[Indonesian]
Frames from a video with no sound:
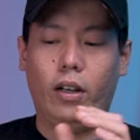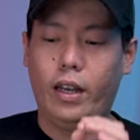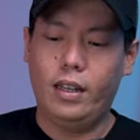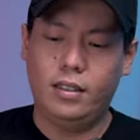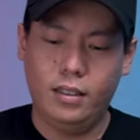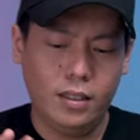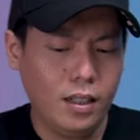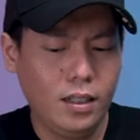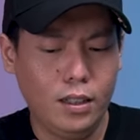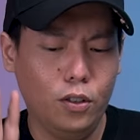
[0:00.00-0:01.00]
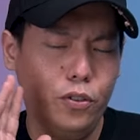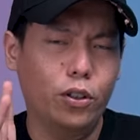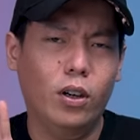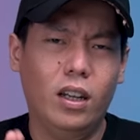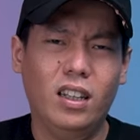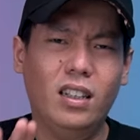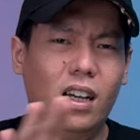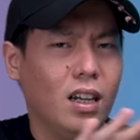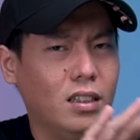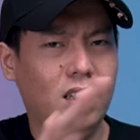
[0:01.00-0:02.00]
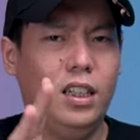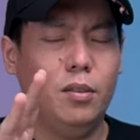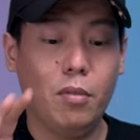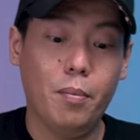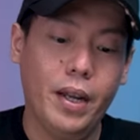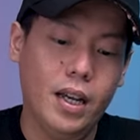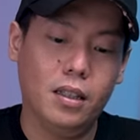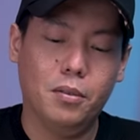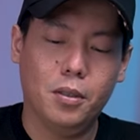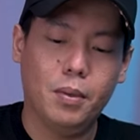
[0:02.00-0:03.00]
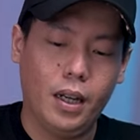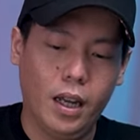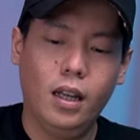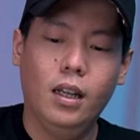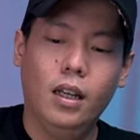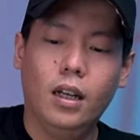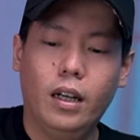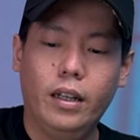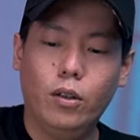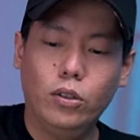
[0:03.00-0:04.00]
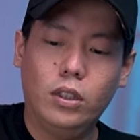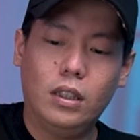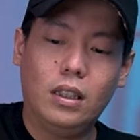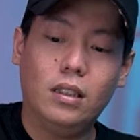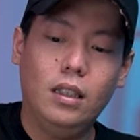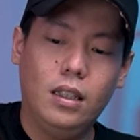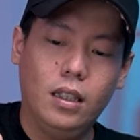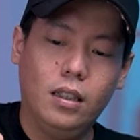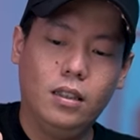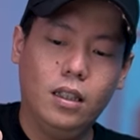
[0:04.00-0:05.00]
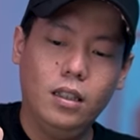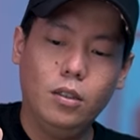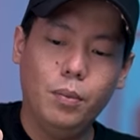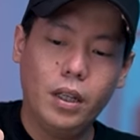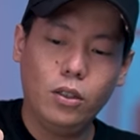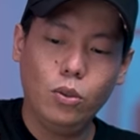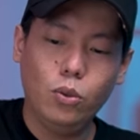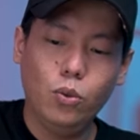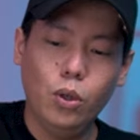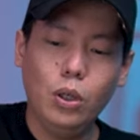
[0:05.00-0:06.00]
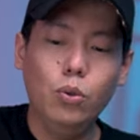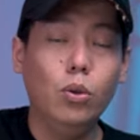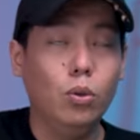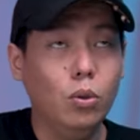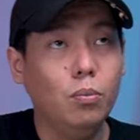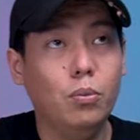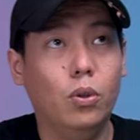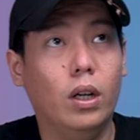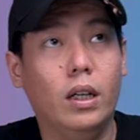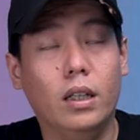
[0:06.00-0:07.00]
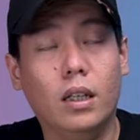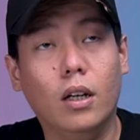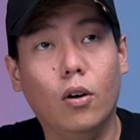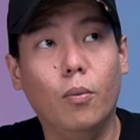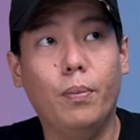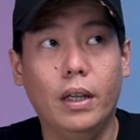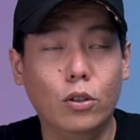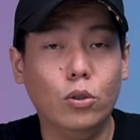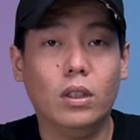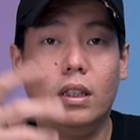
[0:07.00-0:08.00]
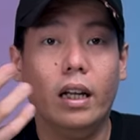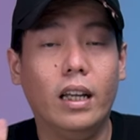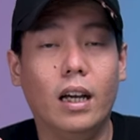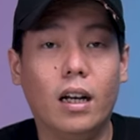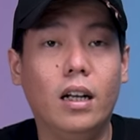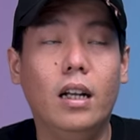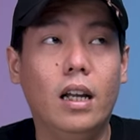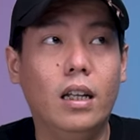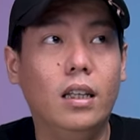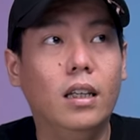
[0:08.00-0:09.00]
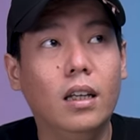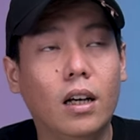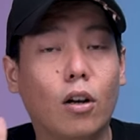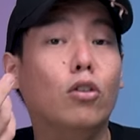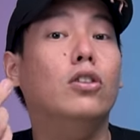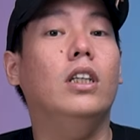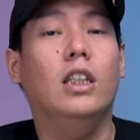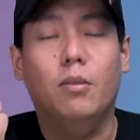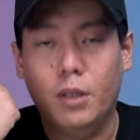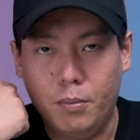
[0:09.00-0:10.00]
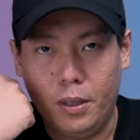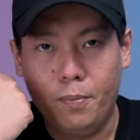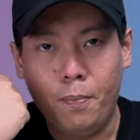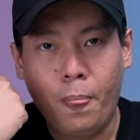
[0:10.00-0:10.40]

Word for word: Oke okay guys, jadi di video kali ini agak sedikit berbeda teman-teman ya. Eh, ini gue cerita sedikit, jadi sebenarnya tuh gue dulu mulai ke kopi itu tertarik karena dari roasting teman-teman.